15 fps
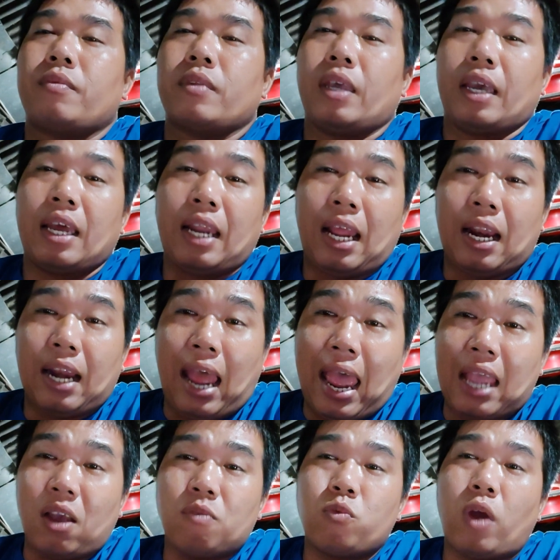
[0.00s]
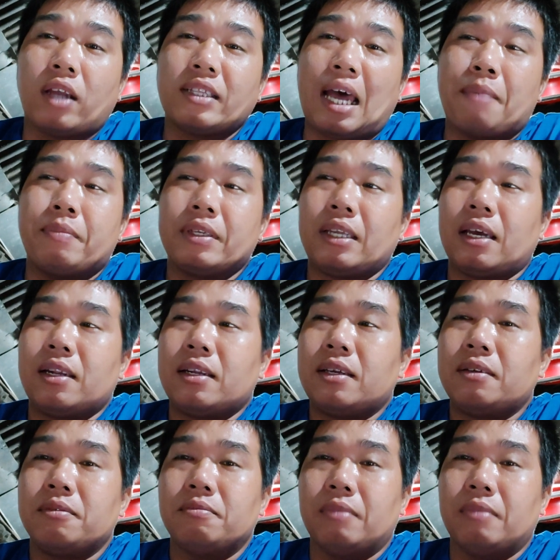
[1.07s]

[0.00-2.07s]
thì cái này là ai cũng quan tâm hết trên đó